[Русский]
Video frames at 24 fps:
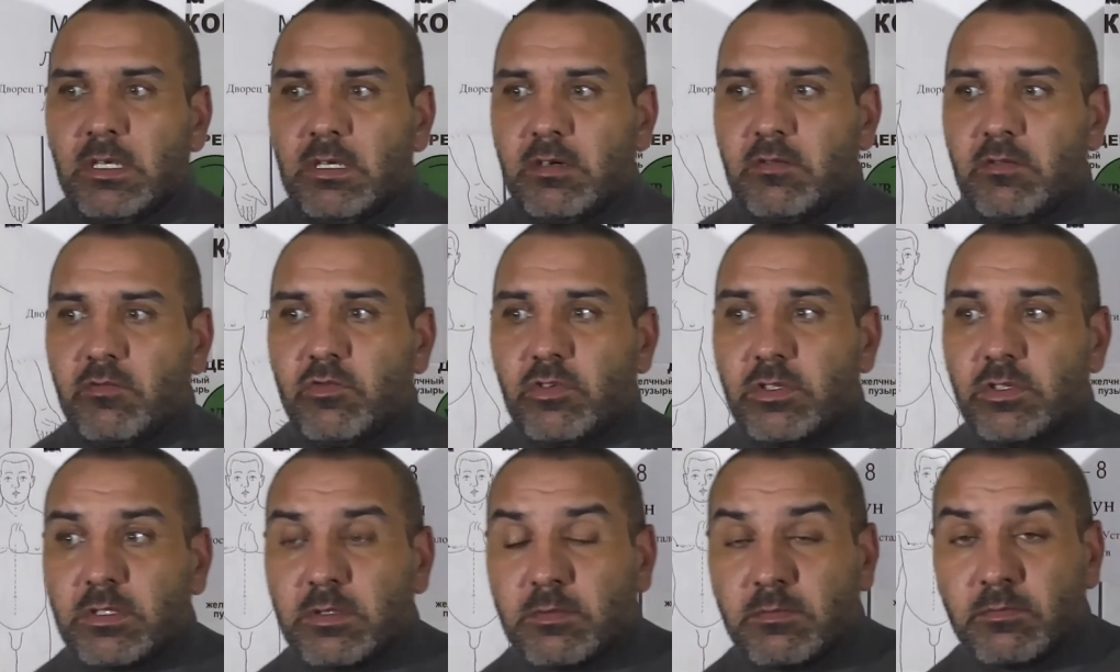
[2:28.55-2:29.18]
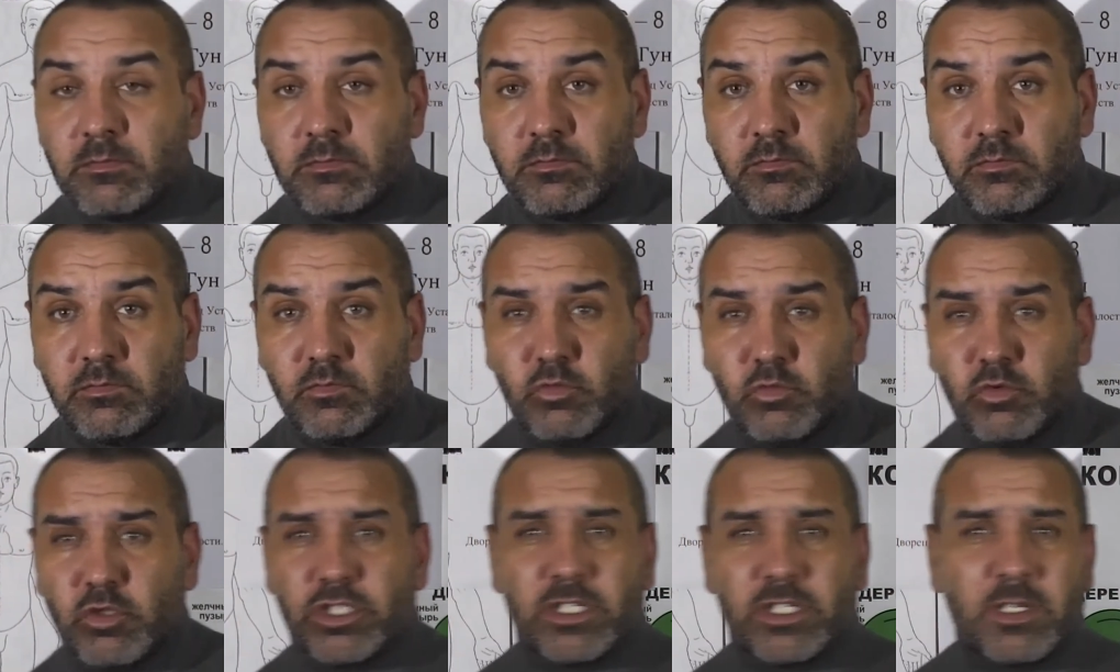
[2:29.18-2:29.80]
Вот.
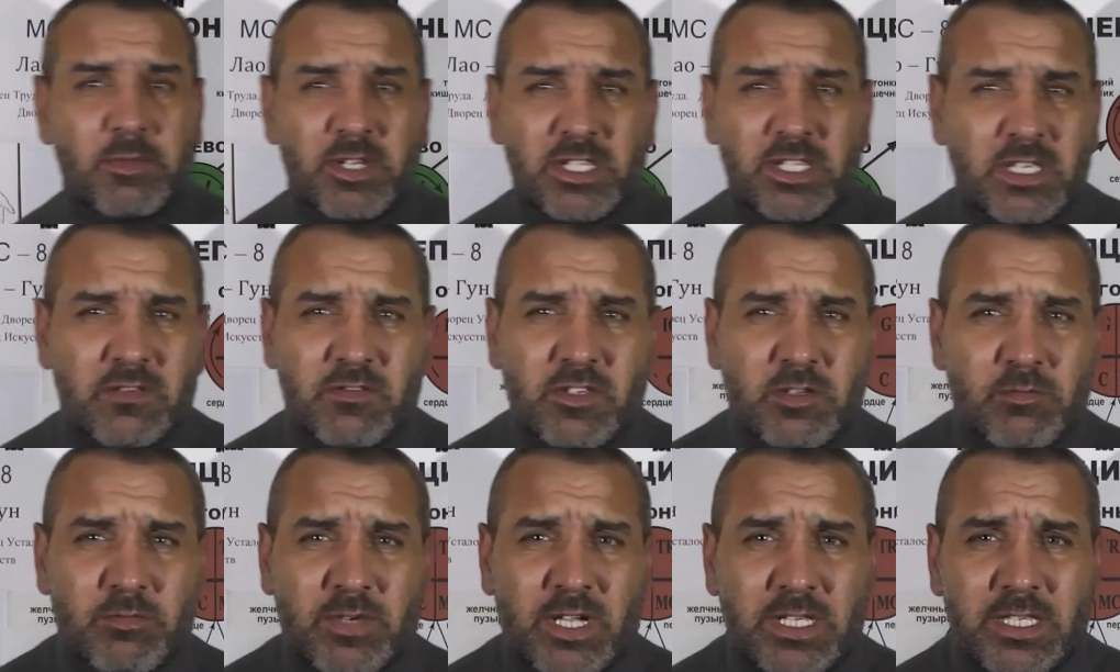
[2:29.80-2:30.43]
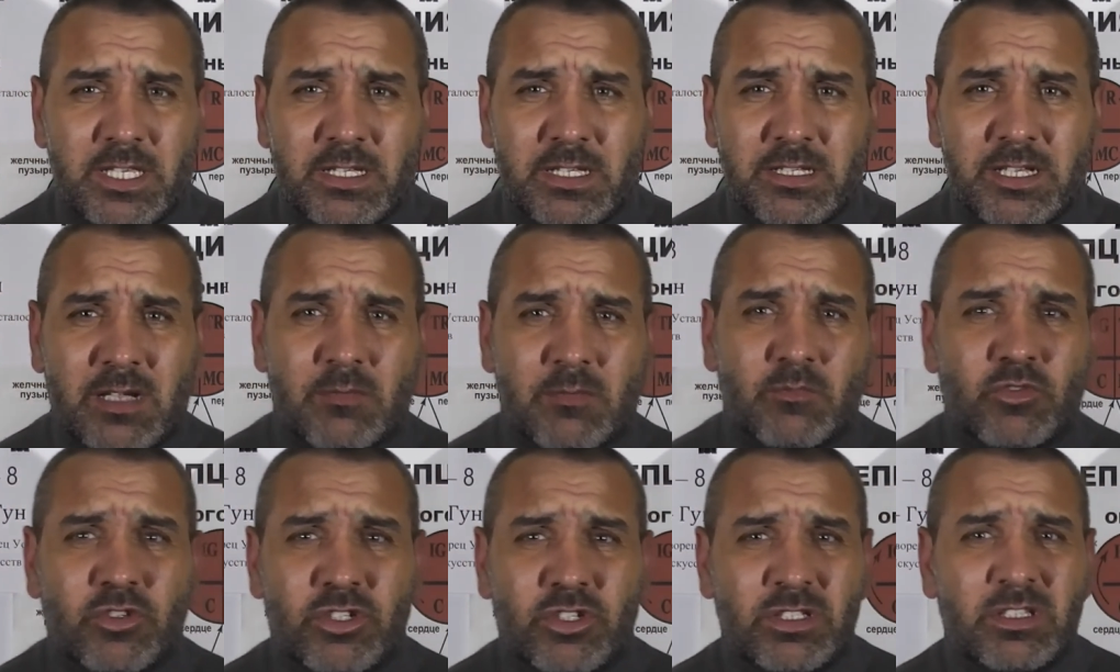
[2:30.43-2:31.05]
Можно обратить внимание, как
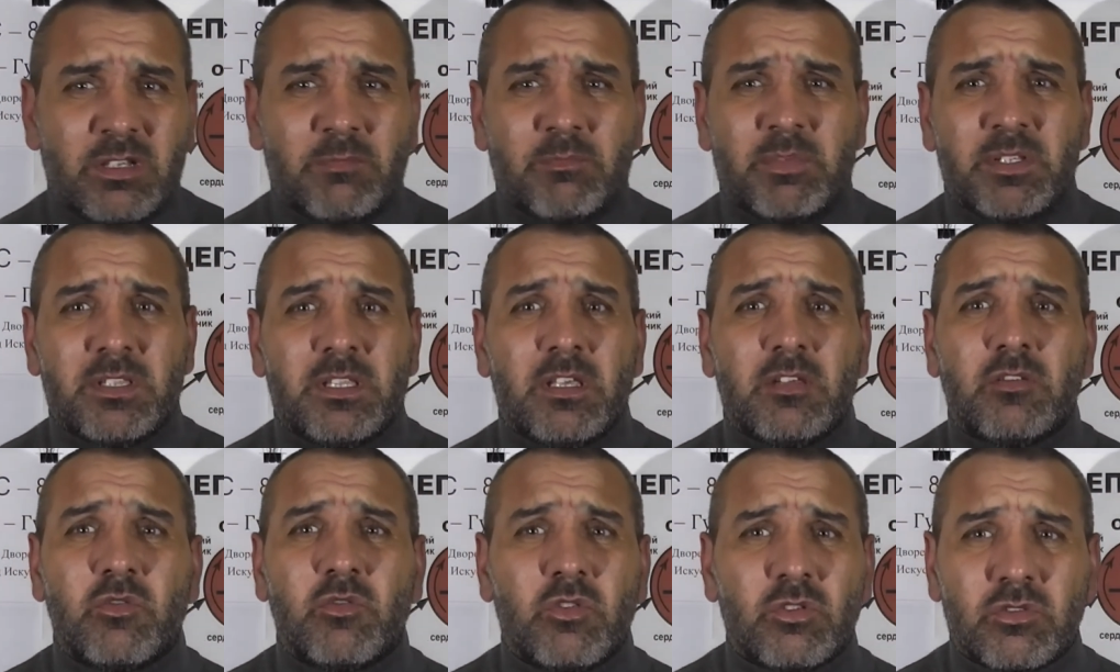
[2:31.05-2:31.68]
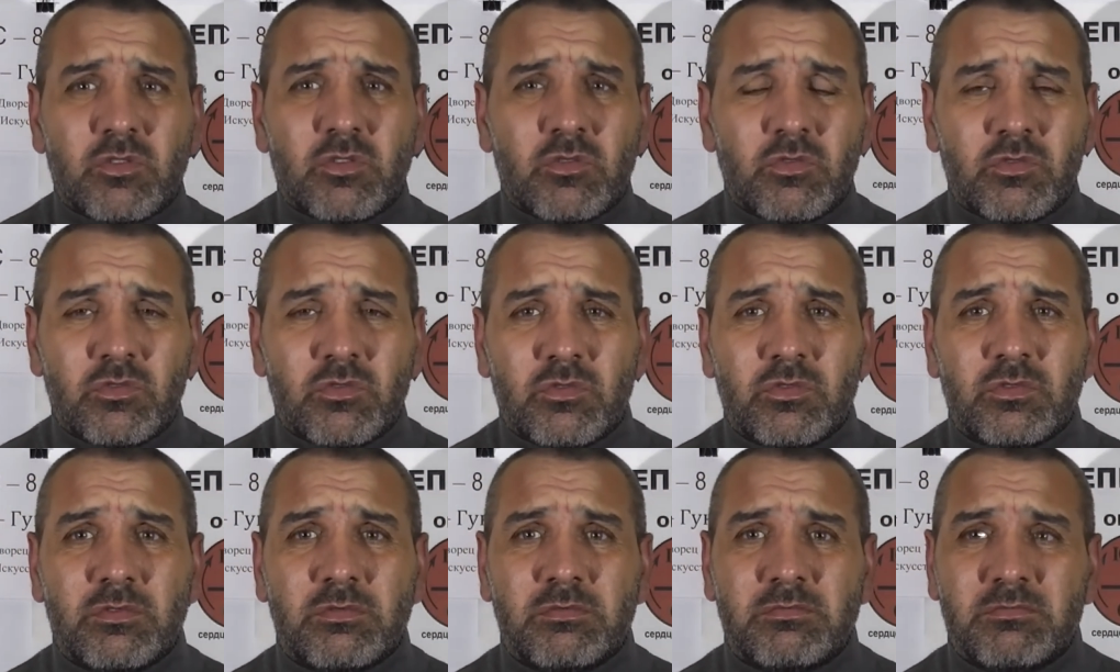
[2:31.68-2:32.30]
мужчина подает
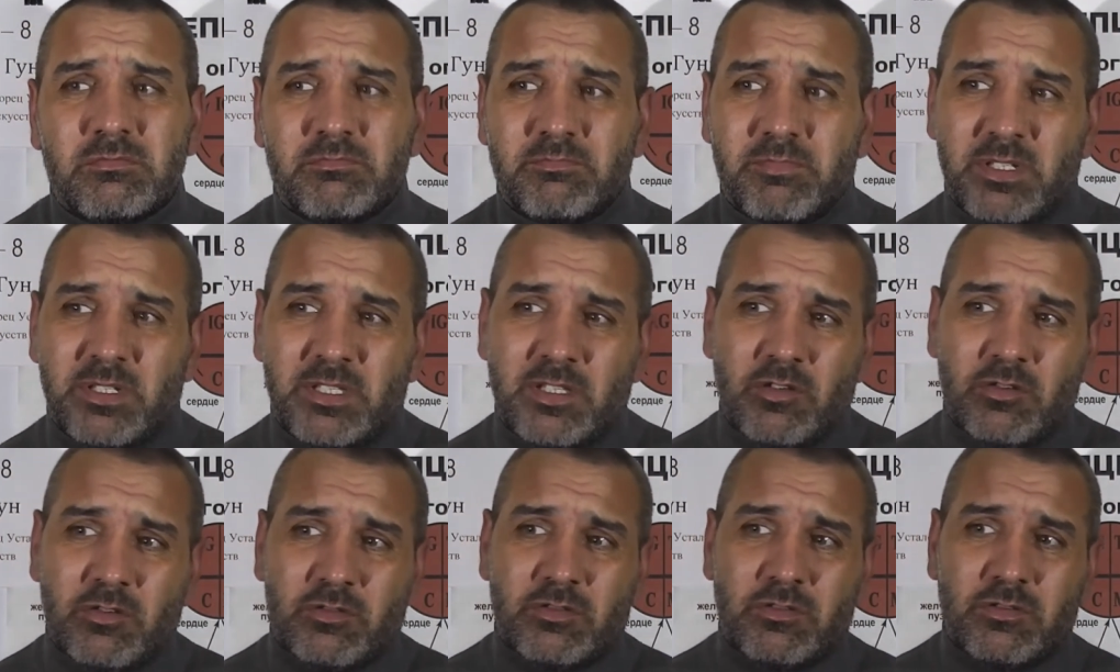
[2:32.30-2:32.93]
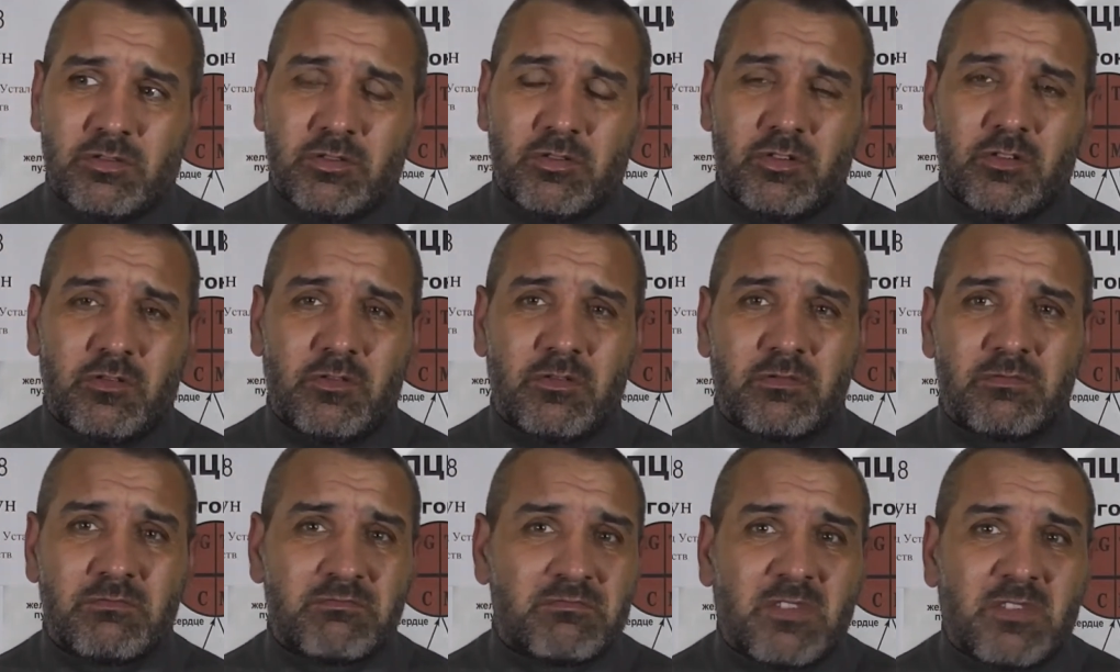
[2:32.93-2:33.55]
руку, подает он ее
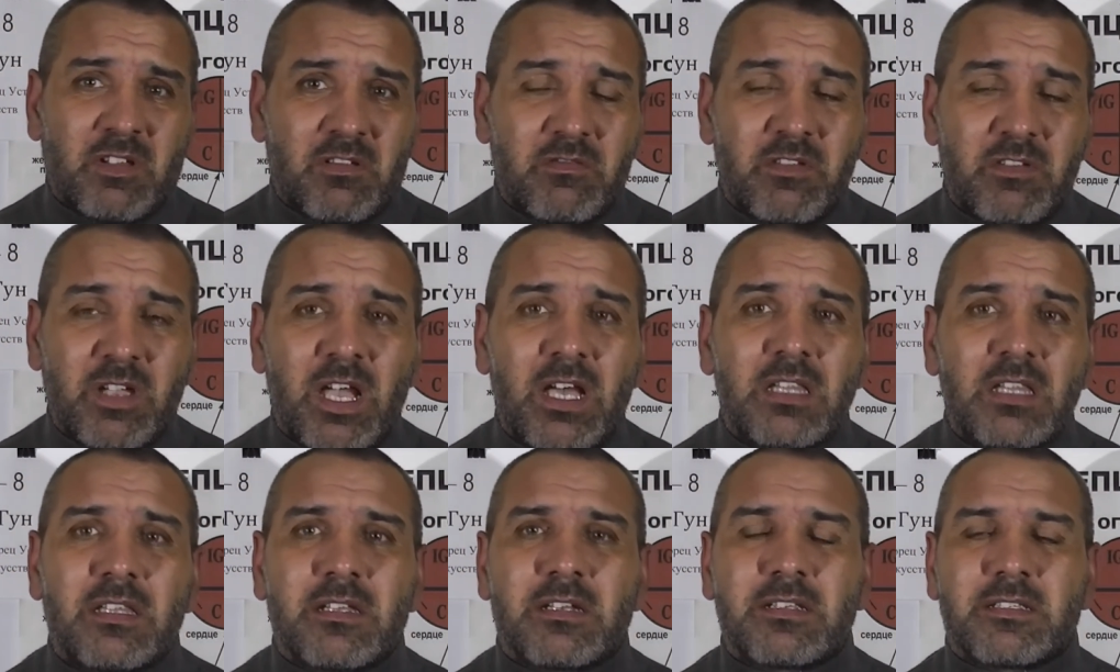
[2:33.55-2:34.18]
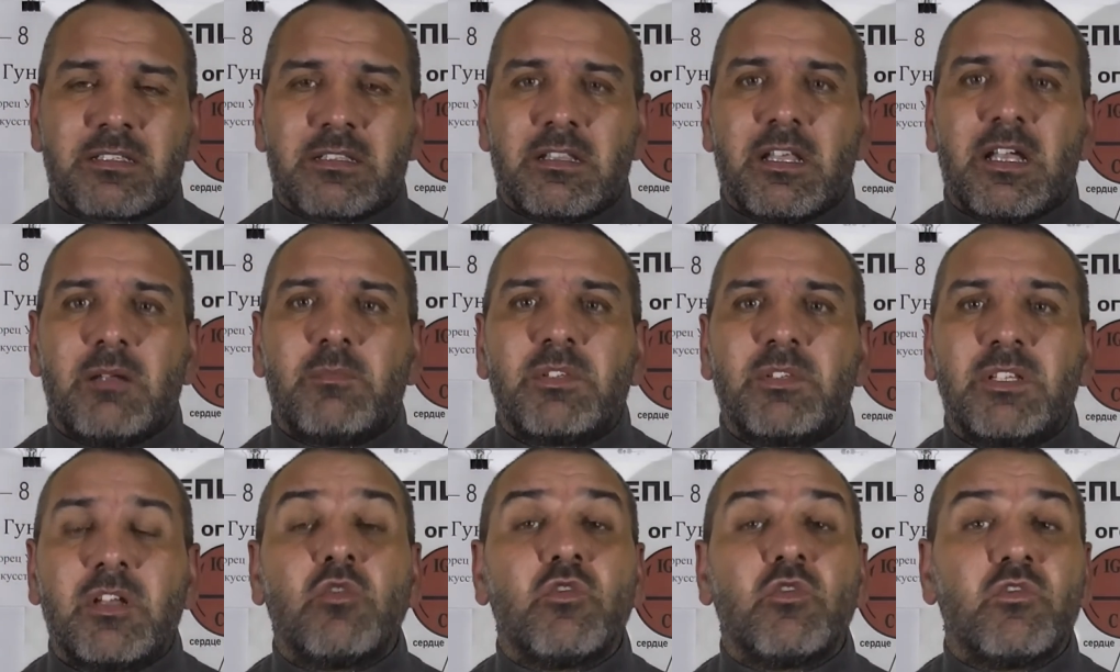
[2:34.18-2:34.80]
вяло,
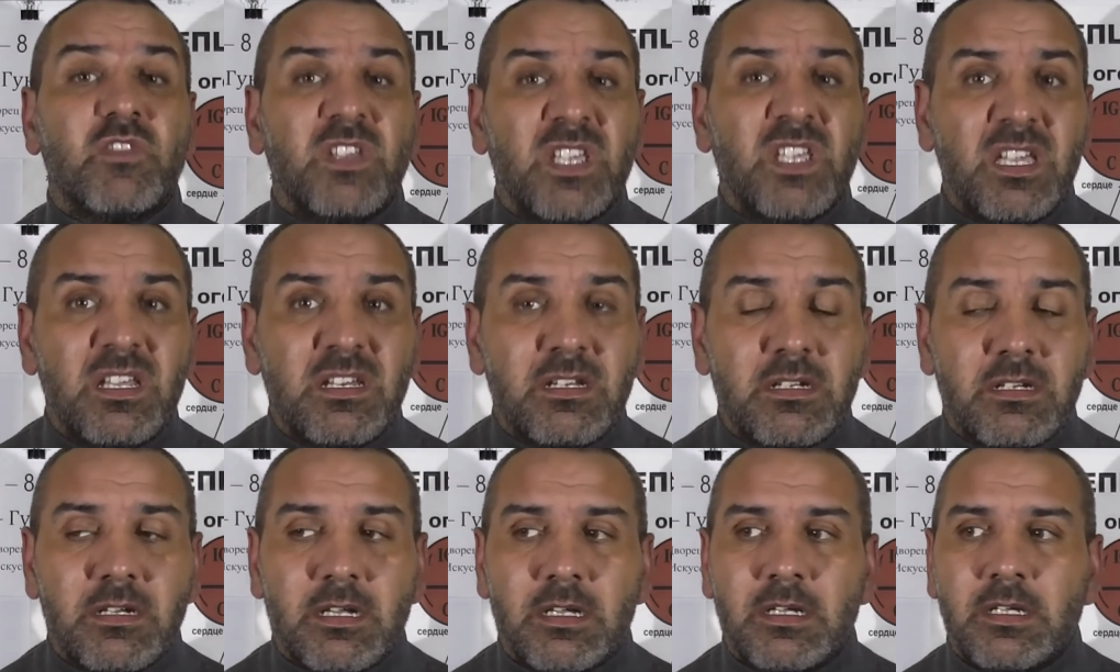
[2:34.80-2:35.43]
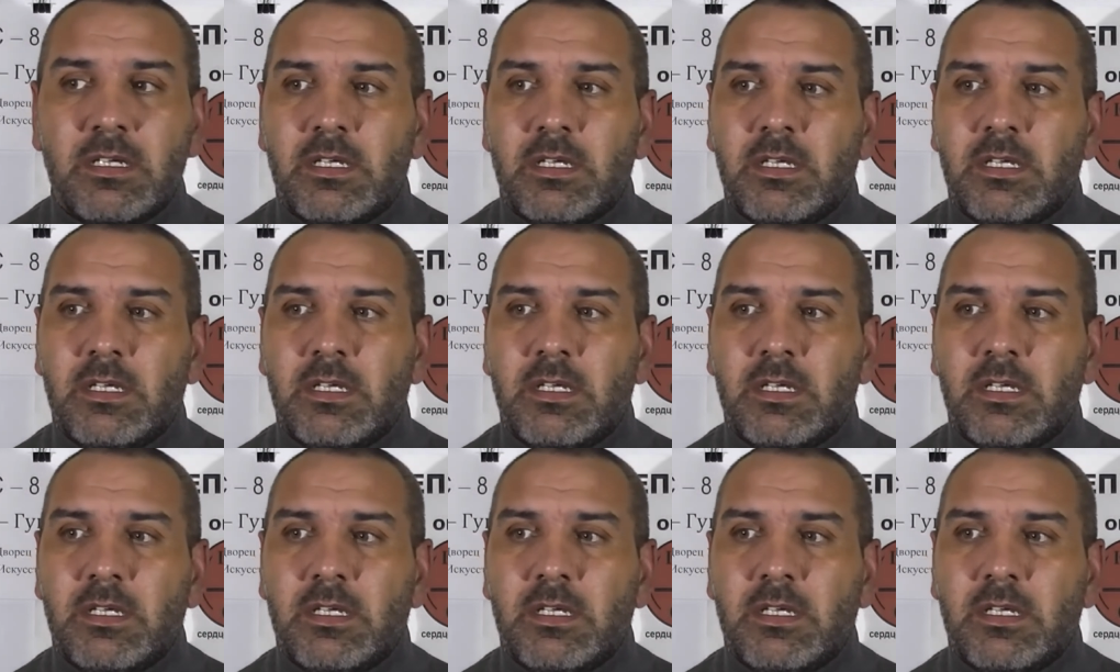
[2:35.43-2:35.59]
расслабленно, уверенно,